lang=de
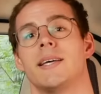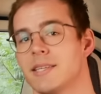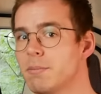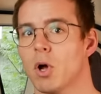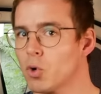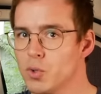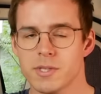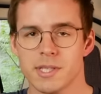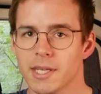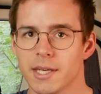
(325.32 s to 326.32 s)
Es gibt auch
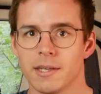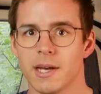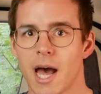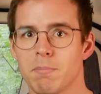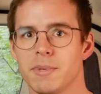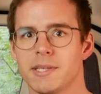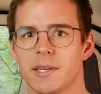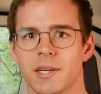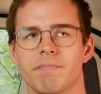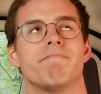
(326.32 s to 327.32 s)
günstigere
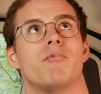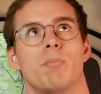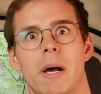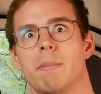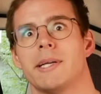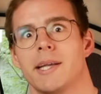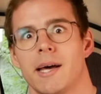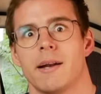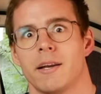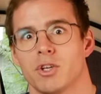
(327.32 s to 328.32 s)
Anbieter, wobei man da
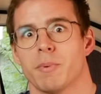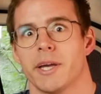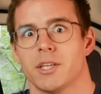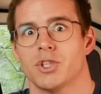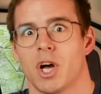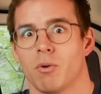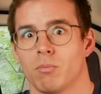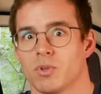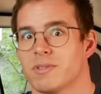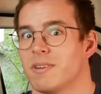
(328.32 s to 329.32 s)
dann entsprechend schauen
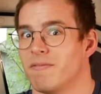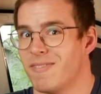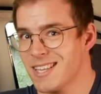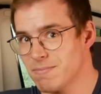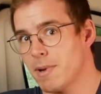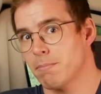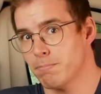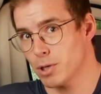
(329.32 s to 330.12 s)
muss, was man